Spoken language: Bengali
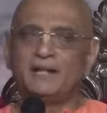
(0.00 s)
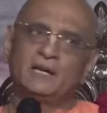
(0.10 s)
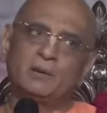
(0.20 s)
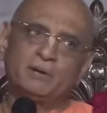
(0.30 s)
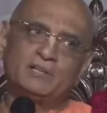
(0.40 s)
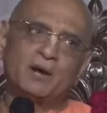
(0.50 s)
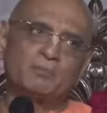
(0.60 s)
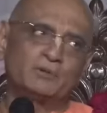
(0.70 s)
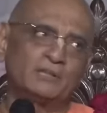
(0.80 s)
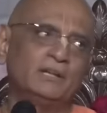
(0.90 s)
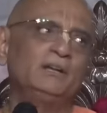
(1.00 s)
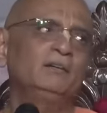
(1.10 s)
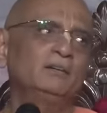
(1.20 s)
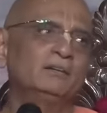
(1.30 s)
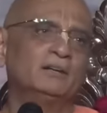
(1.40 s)
এদিকে বিদ্যাপতি
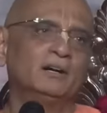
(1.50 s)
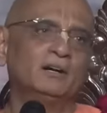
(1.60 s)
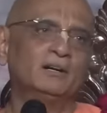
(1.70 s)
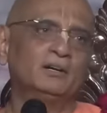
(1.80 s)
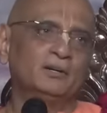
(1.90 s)
হ্যাঁ?